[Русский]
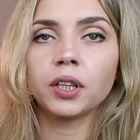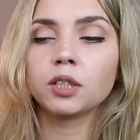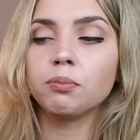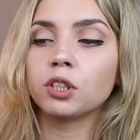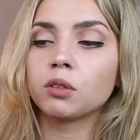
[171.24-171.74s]

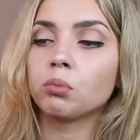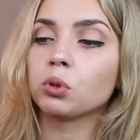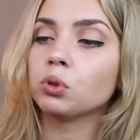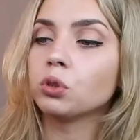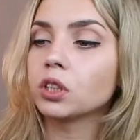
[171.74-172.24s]
расписан
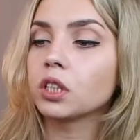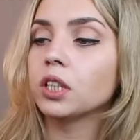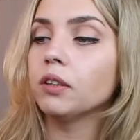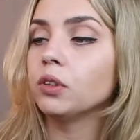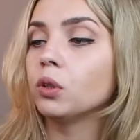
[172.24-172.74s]
полностью
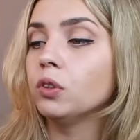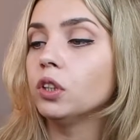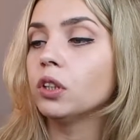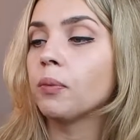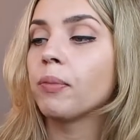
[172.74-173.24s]
состав, я
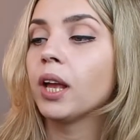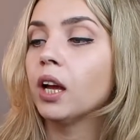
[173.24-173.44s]
увидела,